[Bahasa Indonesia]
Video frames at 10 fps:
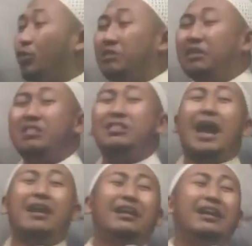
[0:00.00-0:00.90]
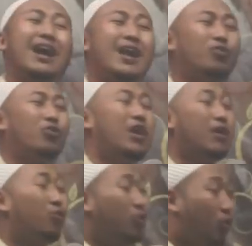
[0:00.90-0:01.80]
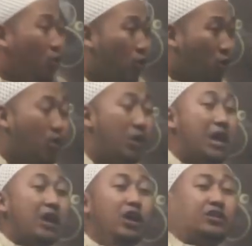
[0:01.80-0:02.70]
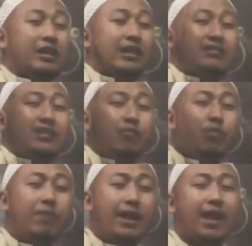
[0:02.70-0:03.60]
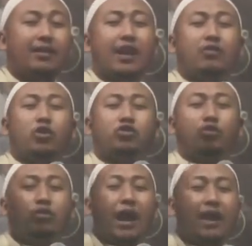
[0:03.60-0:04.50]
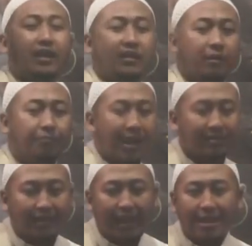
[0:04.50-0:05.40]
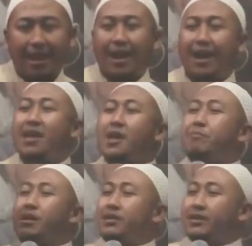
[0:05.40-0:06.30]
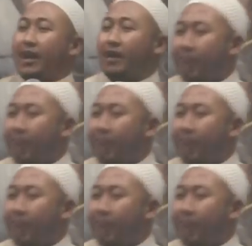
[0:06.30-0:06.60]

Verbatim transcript: nah, tak kelar gula guru ketika saya membayangkan Rasulullah ada di depan saya mendengar